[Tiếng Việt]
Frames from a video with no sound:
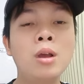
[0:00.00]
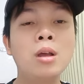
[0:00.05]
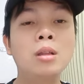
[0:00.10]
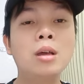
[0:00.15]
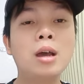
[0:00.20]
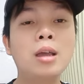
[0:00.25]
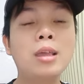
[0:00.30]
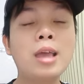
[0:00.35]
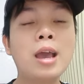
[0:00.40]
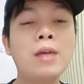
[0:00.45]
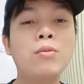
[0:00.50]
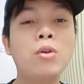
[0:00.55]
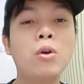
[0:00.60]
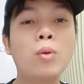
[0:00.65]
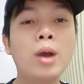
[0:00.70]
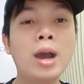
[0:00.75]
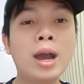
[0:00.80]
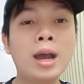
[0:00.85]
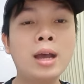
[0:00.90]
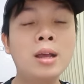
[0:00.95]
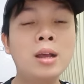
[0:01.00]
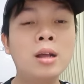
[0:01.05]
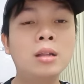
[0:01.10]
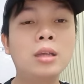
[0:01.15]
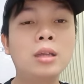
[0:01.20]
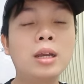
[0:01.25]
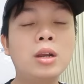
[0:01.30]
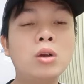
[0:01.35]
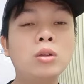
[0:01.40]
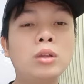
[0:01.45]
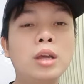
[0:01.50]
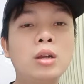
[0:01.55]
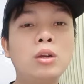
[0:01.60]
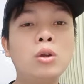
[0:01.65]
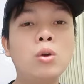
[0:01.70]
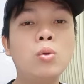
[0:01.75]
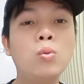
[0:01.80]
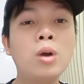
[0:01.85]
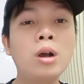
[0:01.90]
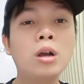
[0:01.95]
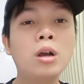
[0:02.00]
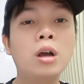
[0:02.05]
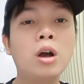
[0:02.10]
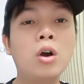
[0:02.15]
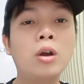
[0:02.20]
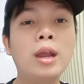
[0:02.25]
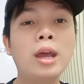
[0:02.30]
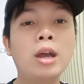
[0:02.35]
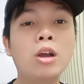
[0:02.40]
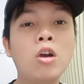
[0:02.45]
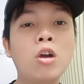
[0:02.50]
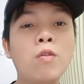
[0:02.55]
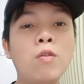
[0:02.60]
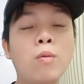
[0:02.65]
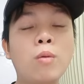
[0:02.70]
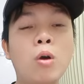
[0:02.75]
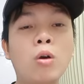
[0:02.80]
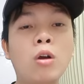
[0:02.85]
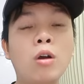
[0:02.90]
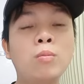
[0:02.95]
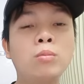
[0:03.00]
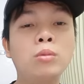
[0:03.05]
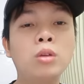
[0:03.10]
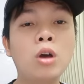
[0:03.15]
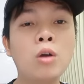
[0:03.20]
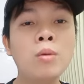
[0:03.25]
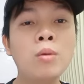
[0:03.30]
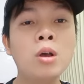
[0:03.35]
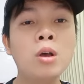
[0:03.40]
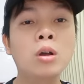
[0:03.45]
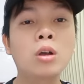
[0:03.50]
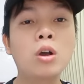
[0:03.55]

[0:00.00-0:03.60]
Thời gian vừa qua thì đội tuyển Trung Quốc họ đang có phong độ không tốt,